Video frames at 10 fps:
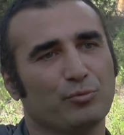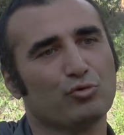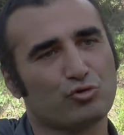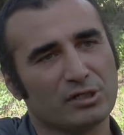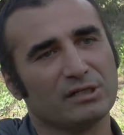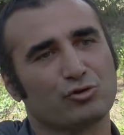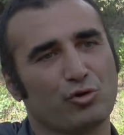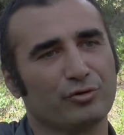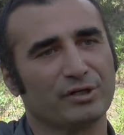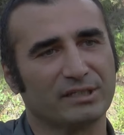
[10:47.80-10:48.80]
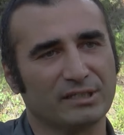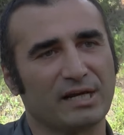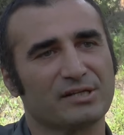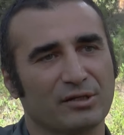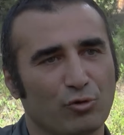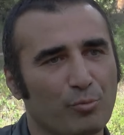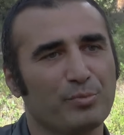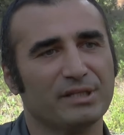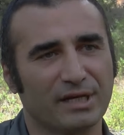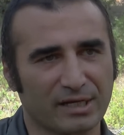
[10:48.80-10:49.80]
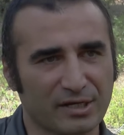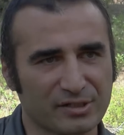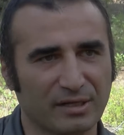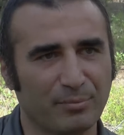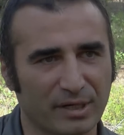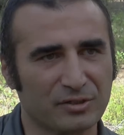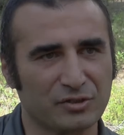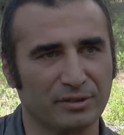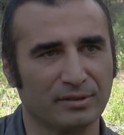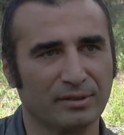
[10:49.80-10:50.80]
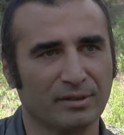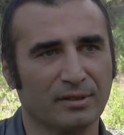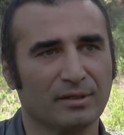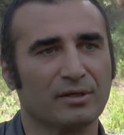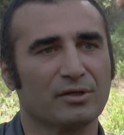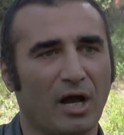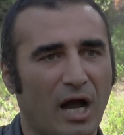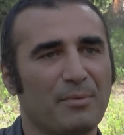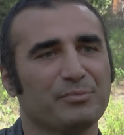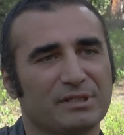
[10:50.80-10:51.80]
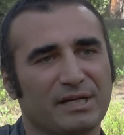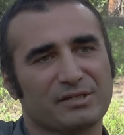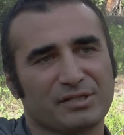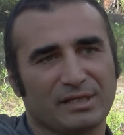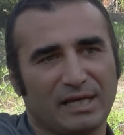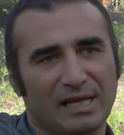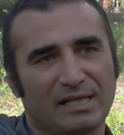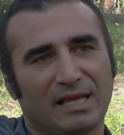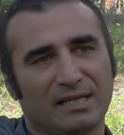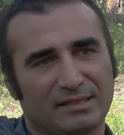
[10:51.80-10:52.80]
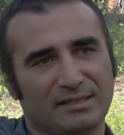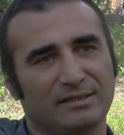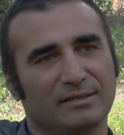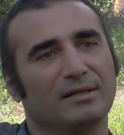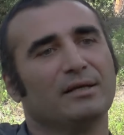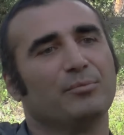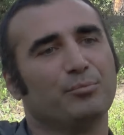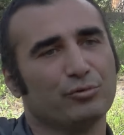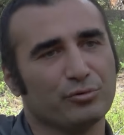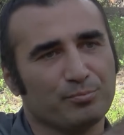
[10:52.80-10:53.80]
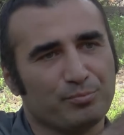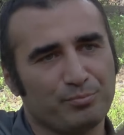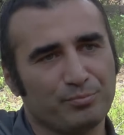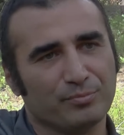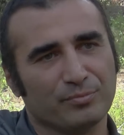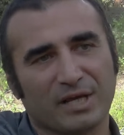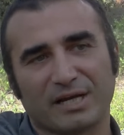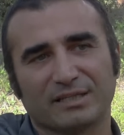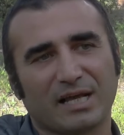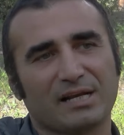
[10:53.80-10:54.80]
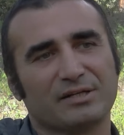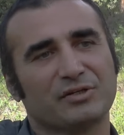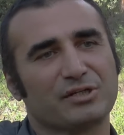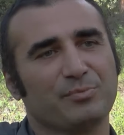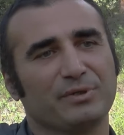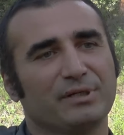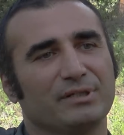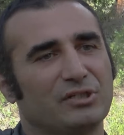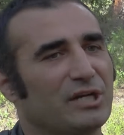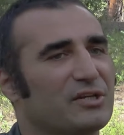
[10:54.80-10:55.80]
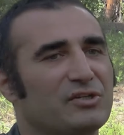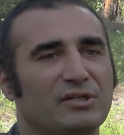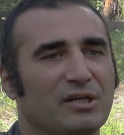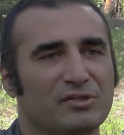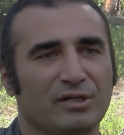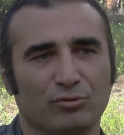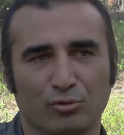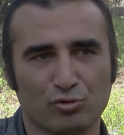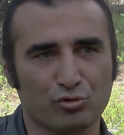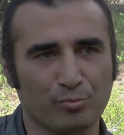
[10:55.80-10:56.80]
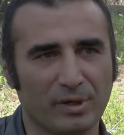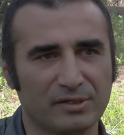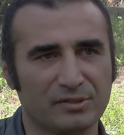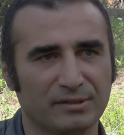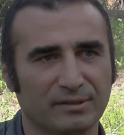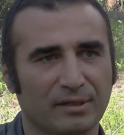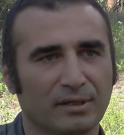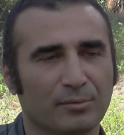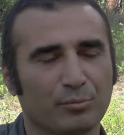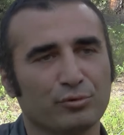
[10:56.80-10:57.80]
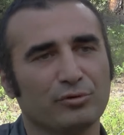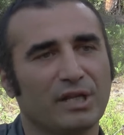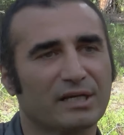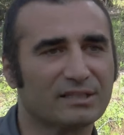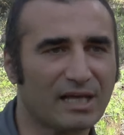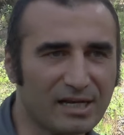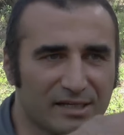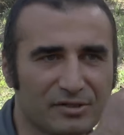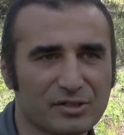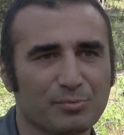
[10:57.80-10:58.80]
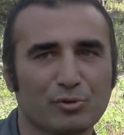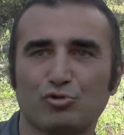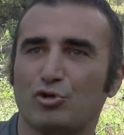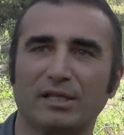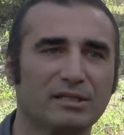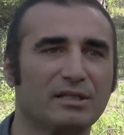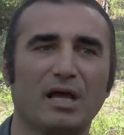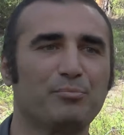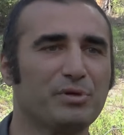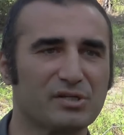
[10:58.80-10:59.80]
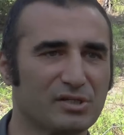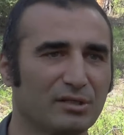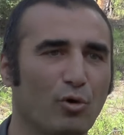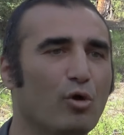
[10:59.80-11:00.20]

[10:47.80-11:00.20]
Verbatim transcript: 3 yıl sonra kirazdan 10 bin lira kazanmak için. Ham kirazı elde ettin. Bunun ne kadarlık kısmını kiraz sirkesine dönüştürmelisin? Bunun ne kadarlık kısmını şu anda daha piyasada